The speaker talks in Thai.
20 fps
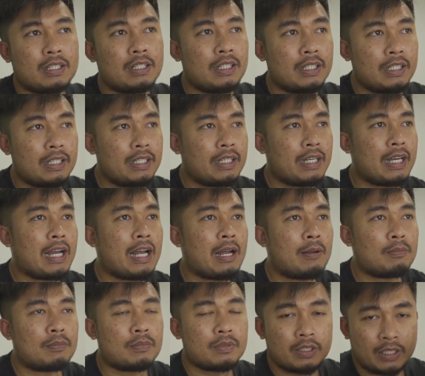เลยนะครับ
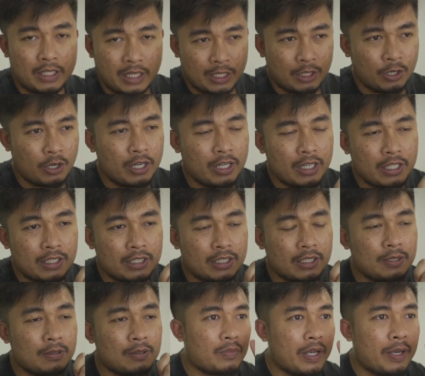อย่างน้อยก็คือ
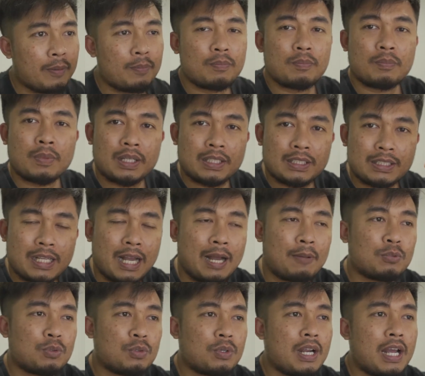f มัน
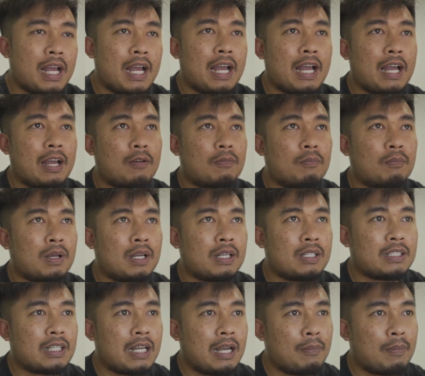3.5 มัน
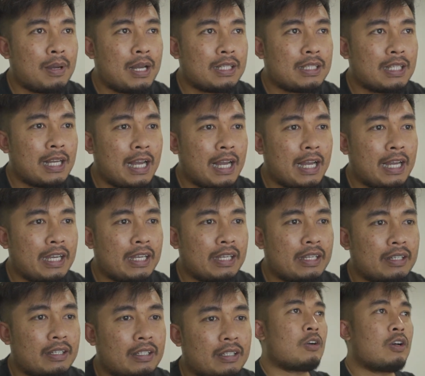สามารถถ่าย
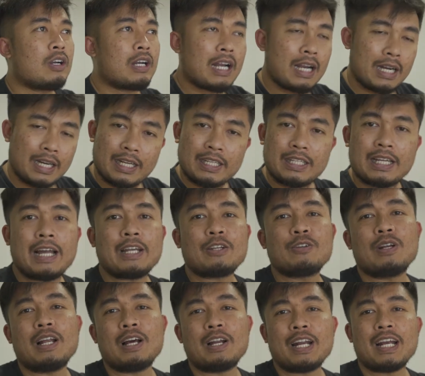ค่อนข้างได้ชัดอ
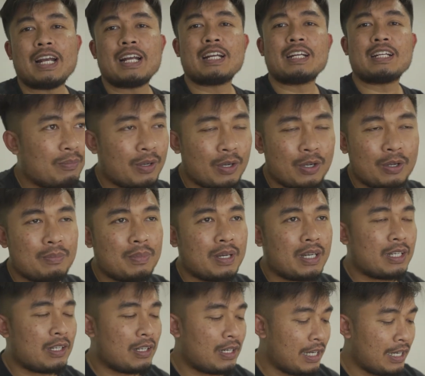ยู่แล้วนะไม่ค่อยเบล
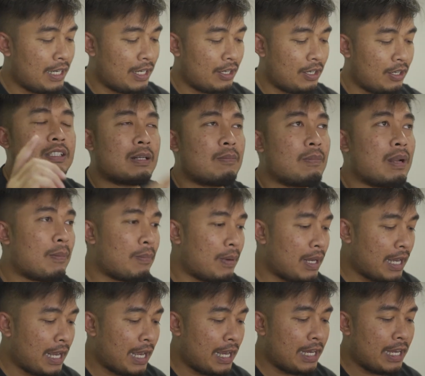อเท่าไหร่นะสำหรับ
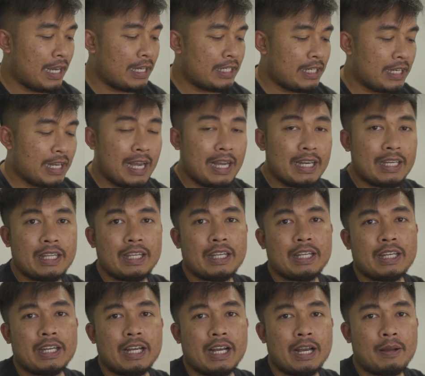ราคายาชิก้าดี
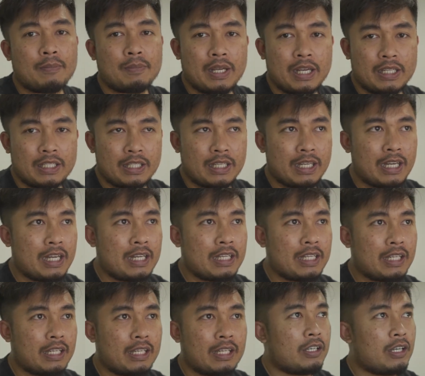นะครับยาชิก้า
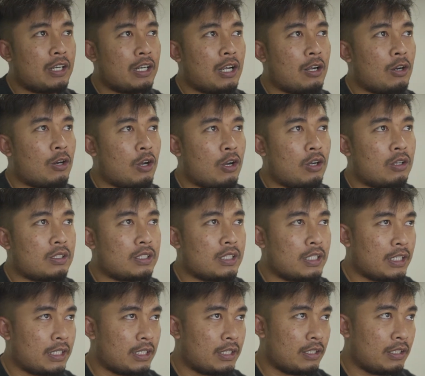ดีเดี๋ยวเราลอง
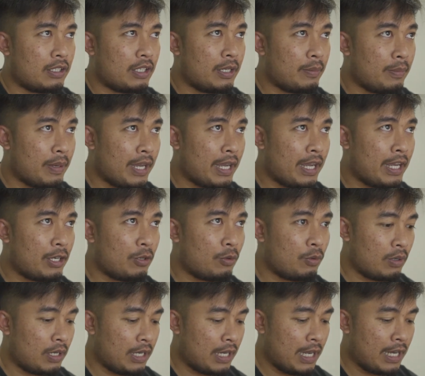เสิร์ชeBay ให้ดู
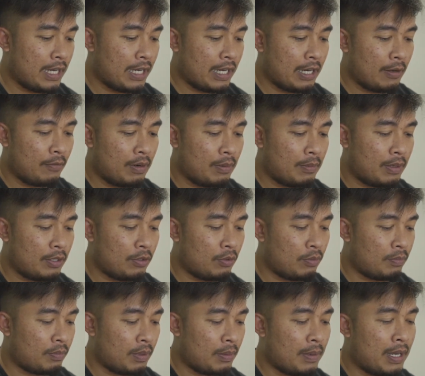แล้วกันนะครับว่ามันอยู่
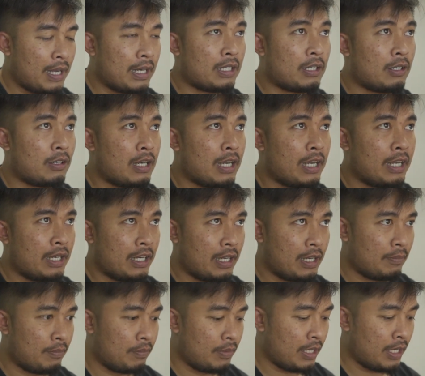ประมาณเท่าไหร่นะค
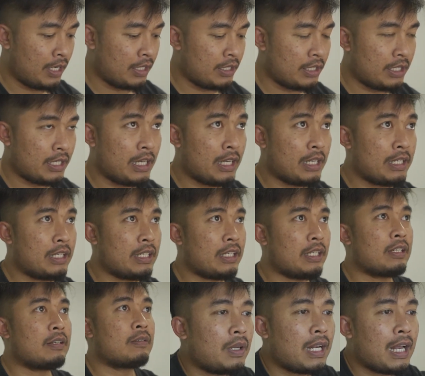รับยาชิก้าดี
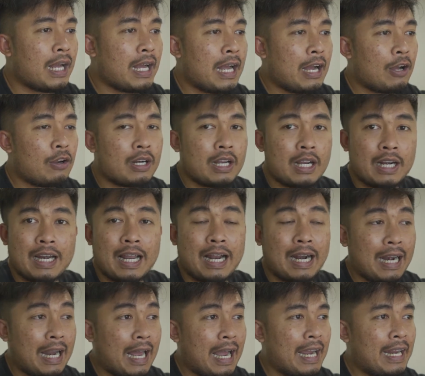มีราคาค่อนข้างหลาก
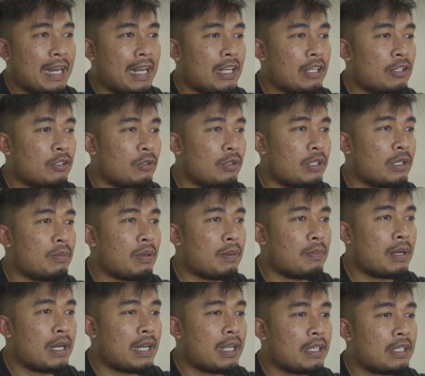หลายนะอยู่ที่ประ
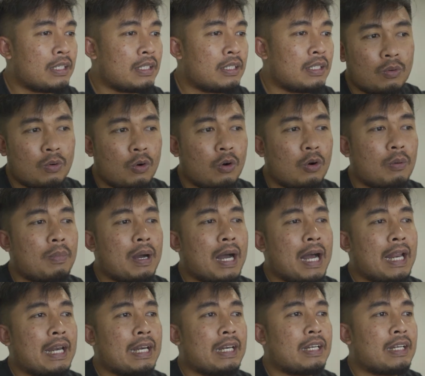มาณ
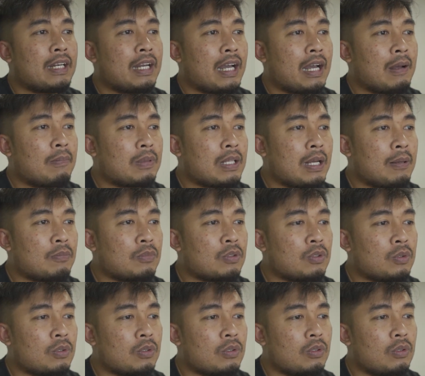6,000 นะครับต่ำ
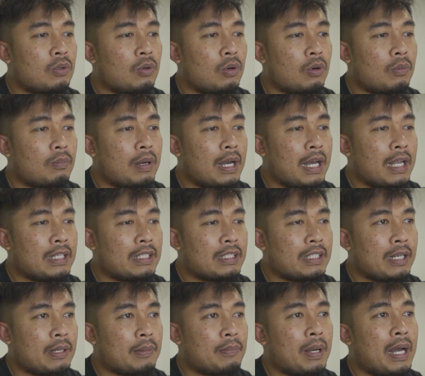สุด 6,000
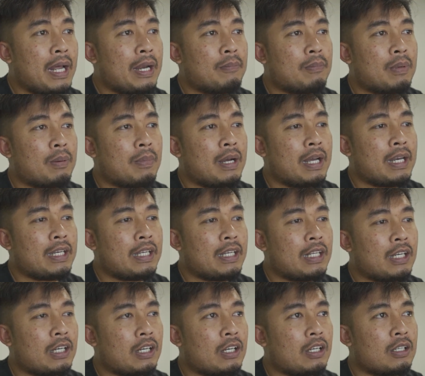7,000 ประมาณนี้
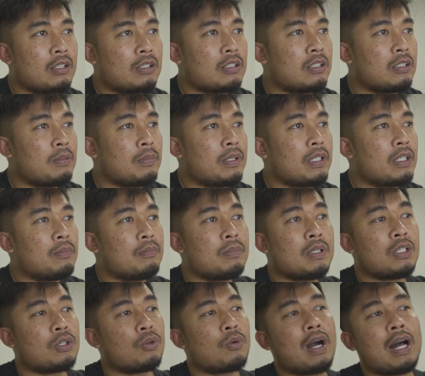แล้วก็ขึ้นไปถึง
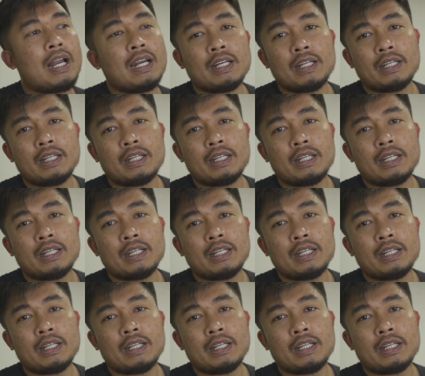10,000 กว่าเล